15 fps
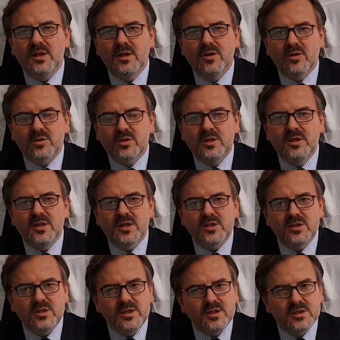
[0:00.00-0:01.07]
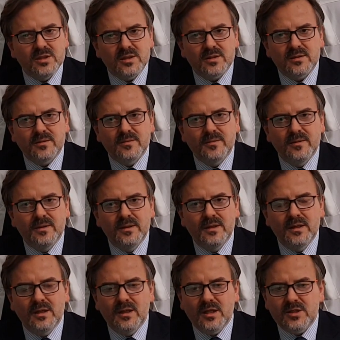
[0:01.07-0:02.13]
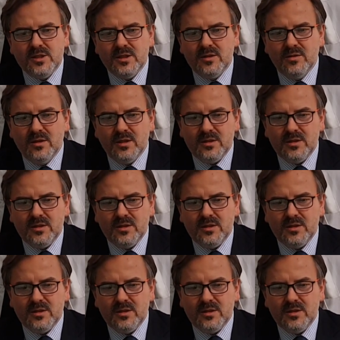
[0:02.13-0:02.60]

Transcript: i roślin leczniczych. Dlaczego?